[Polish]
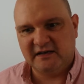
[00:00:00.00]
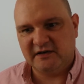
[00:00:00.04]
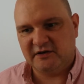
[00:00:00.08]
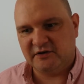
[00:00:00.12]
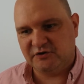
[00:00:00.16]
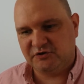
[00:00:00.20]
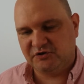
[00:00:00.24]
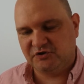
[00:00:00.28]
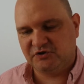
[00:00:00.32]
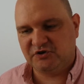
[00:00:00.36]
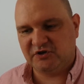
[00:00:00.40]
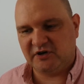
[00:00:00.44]

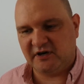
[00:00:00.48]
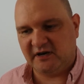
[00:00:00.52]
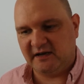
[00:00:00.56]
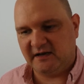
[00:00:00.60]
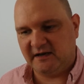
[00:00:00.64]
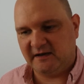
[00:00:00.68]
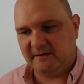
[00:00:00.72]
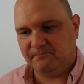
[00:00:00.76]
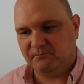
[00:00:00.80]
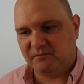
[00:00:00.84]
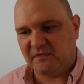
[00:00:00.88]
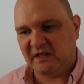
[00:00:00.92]

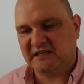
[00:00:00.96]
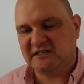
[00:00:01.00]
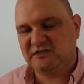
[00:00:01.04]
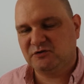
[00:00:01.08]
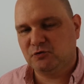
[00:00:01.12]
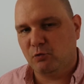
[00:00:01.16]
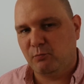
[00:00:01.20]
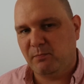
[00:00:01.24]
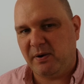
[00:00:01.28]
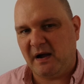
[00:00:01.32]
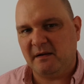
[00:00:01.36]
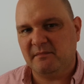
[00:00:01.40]
że
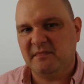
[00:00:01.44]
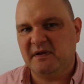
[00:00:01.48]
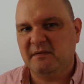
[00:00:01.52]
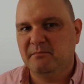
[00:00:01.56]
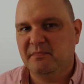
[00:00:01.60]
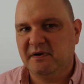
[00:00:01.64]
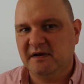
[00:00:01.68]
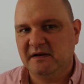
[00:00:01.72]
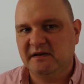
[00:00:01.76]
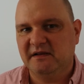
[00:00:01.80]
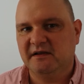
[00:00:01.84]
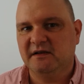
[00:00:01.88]
słupami
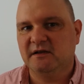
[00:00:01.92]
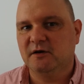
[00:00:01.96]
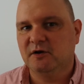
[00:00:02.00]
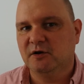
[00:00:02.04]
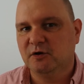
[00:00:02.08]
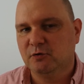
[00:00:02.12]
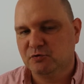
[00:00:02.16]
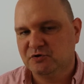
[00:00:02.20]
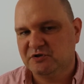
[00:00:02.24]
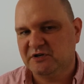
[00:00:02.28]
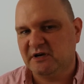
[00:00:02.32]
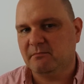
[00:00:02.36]
byli
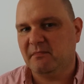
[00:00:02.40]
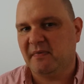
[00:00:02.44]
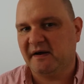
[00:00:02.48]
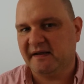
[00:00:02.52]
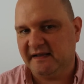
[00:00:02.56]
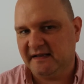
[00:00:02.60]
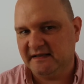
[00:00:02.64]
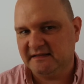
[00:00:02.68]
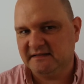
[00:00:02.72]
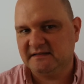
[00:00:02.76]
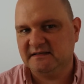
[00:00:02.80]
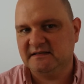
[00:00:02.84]
ludzie
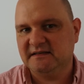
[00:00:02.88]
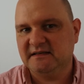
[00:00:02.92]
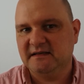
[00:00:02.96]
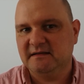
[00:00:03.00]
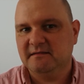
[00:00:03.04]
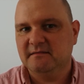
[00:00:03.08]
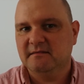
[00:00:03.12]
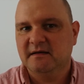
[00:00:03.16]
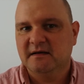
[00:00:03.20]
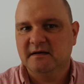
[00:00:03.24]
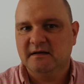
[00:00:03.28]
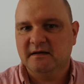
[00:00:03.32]

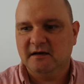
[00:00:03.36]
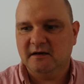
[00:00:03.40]
majętni,